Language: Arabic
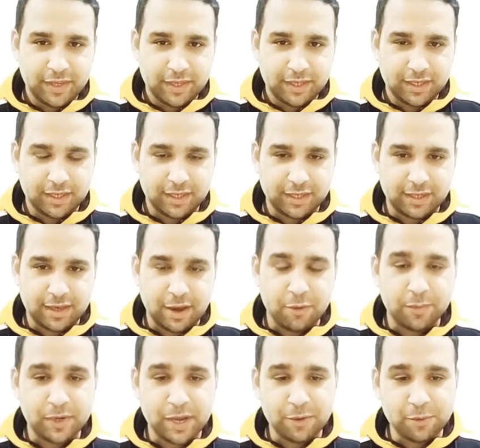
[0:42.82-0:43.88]
آه،
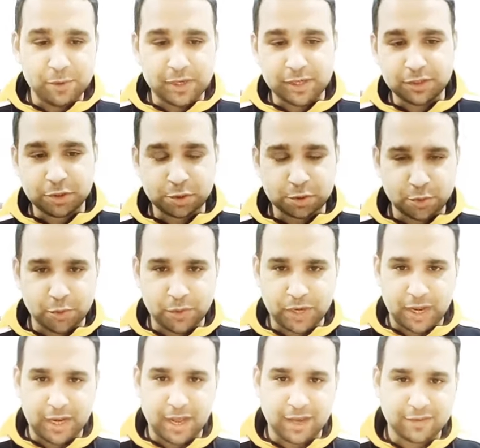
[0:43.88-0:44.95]
او من اول الشهور
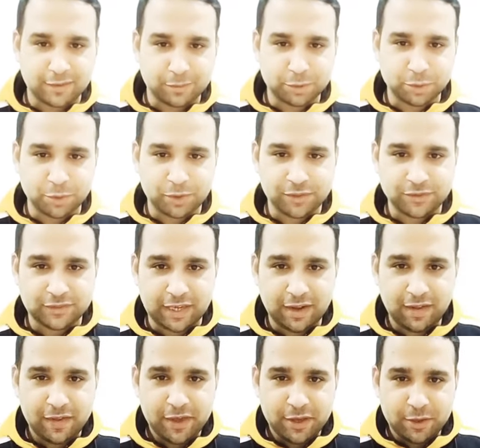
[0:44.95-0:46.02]
يعني حسب شهور
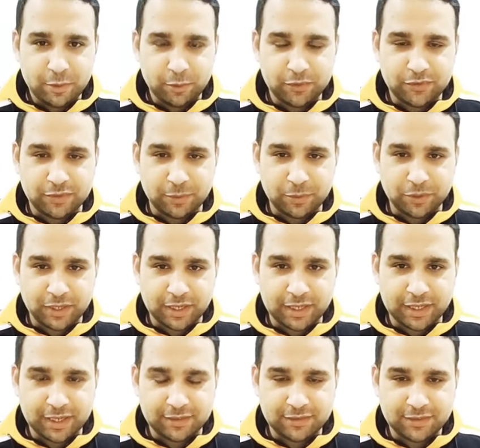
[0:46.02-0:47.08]
السنه انثى برج
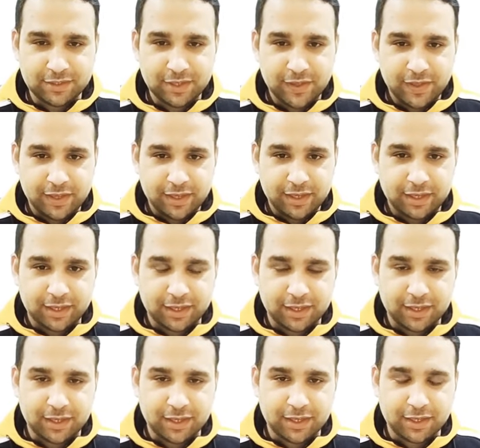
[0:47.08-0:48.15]
الجدي
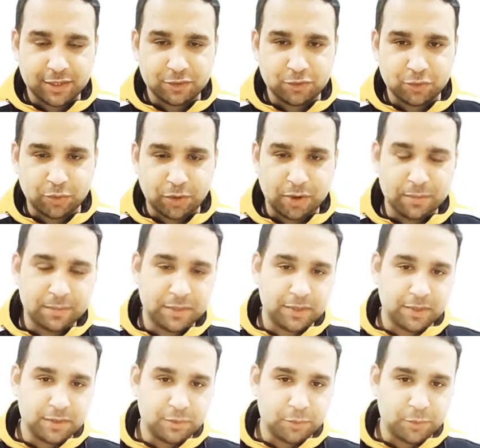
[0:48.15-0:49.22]
آه،
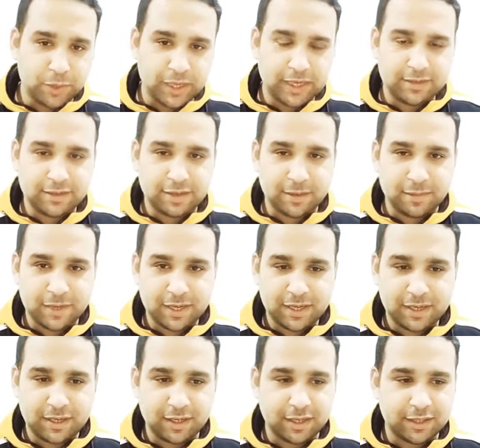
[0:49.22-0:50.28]
الترابي ويا ريت
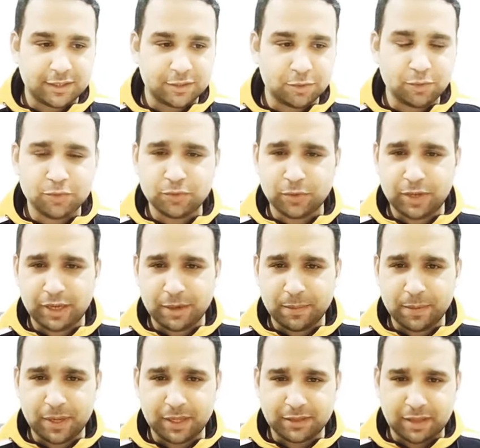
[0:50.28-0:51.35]
كمان آه، تدوسوا لايك
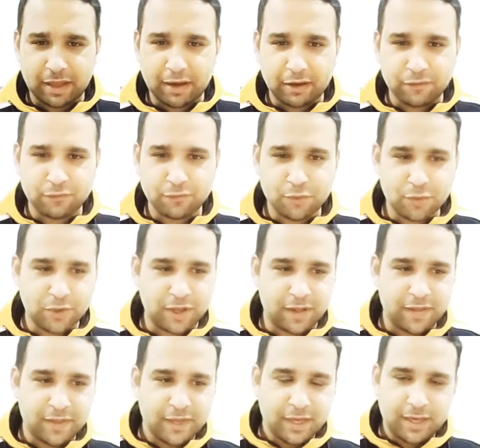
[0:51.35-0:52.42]
بقى
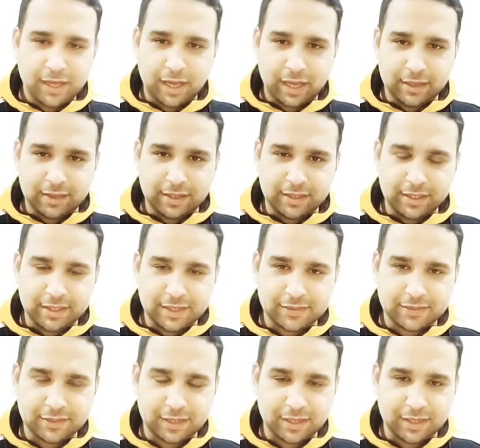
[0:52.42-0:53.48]
تعرفونا عدد
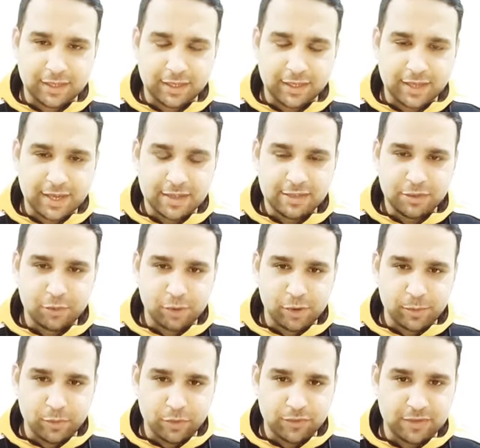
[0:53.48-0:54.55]
الناس الجدي
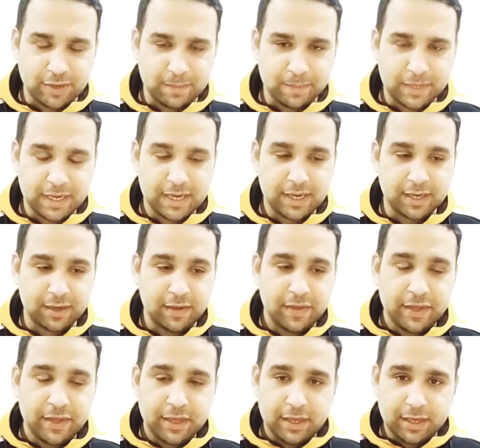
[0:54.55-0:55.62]
واللي مهتمين
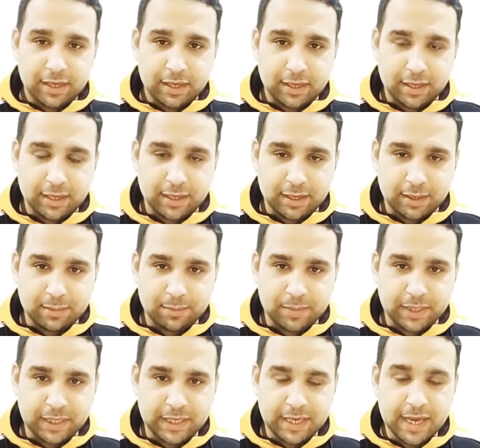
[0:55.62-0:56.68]
آه،
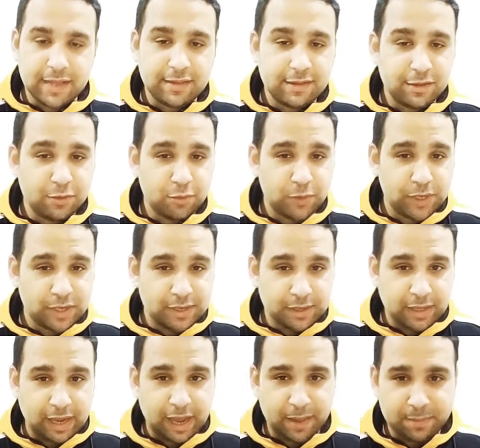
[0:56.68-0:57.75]
بالجدي
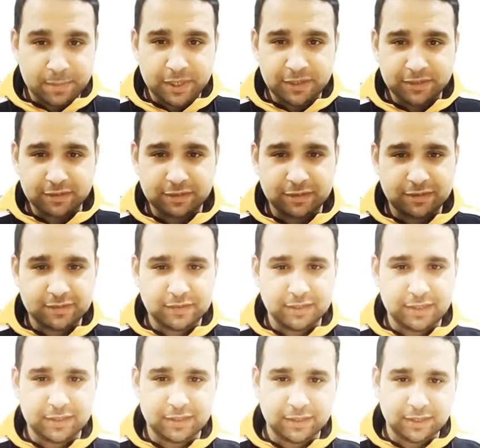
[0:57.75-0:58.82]
واللي حابين
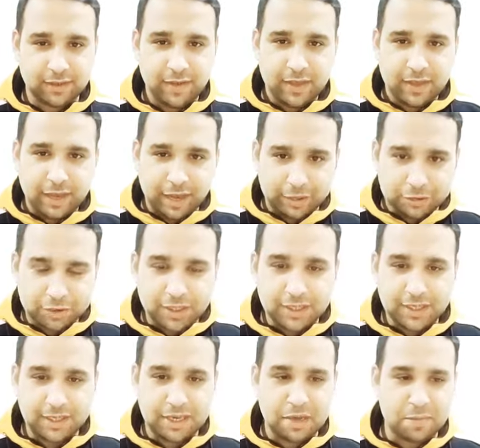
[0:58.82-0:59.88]
السلسله دي
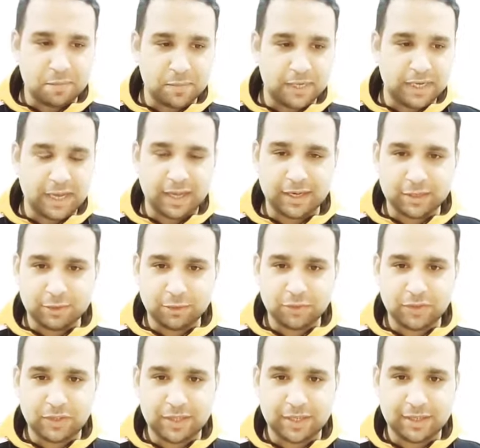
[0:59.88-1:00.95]
عشان نكمل يعني
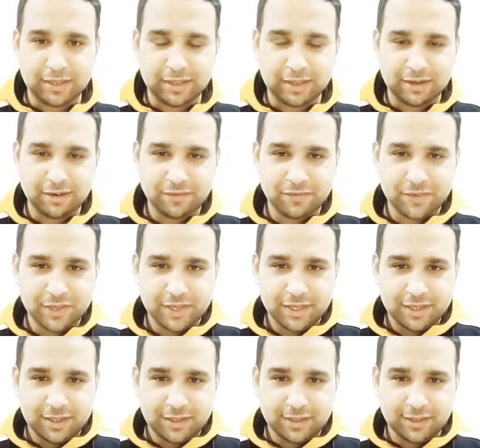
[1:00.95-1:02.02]
ندوس لايك نعرف
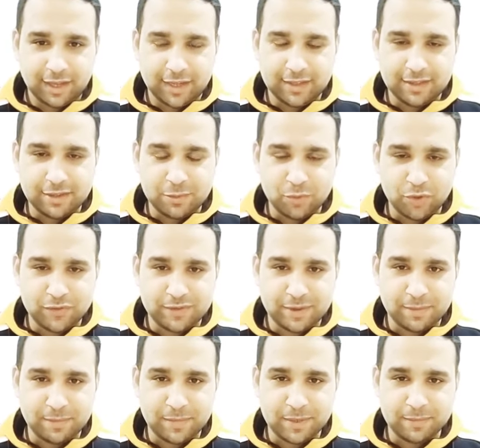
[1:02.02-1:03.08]
آه، عدد
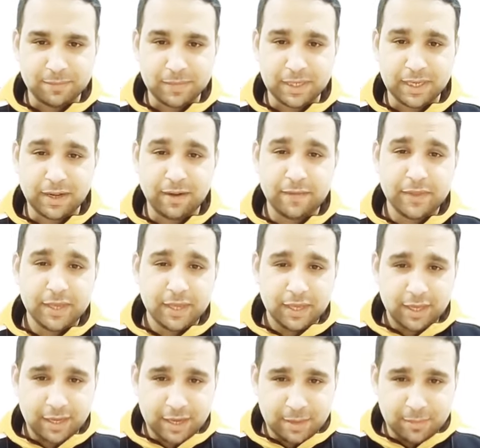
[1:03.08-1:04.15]
المهتمين بيها
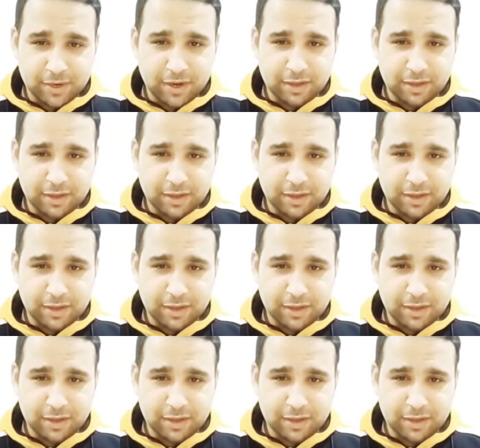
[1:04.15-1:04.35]
هي مرأة